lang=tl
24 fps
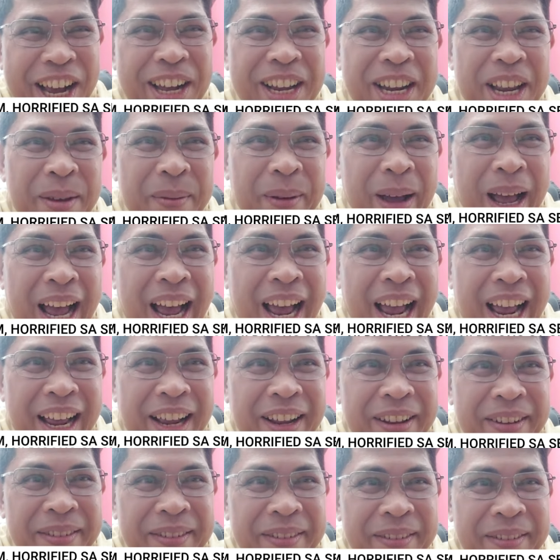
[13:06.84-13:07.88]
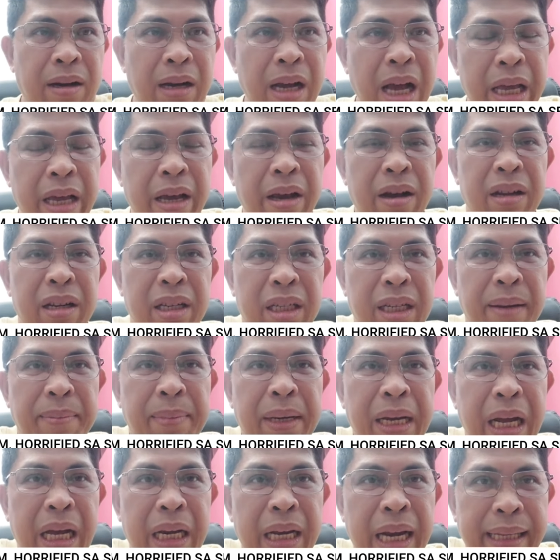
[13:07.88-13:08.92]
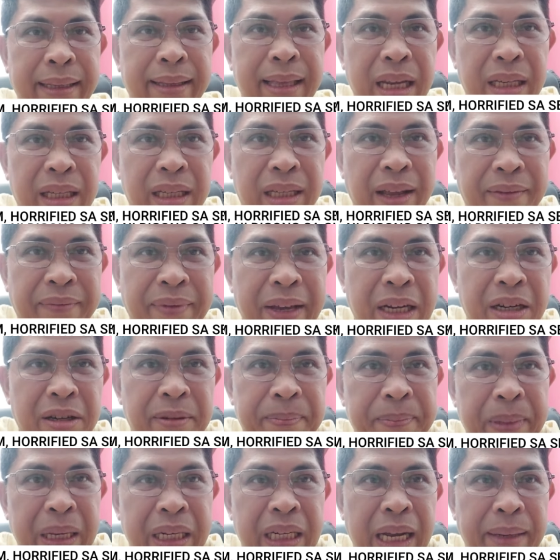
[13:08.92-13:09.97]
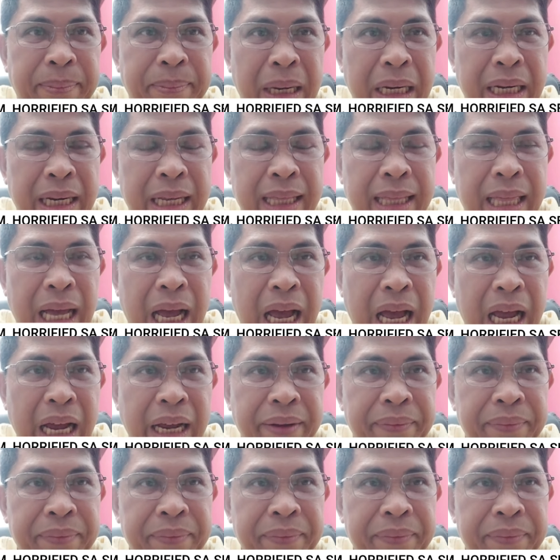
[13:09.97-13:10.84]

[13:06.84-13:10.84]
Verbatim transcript: o, di ba? O ngayon, sa mga latest development ng balita,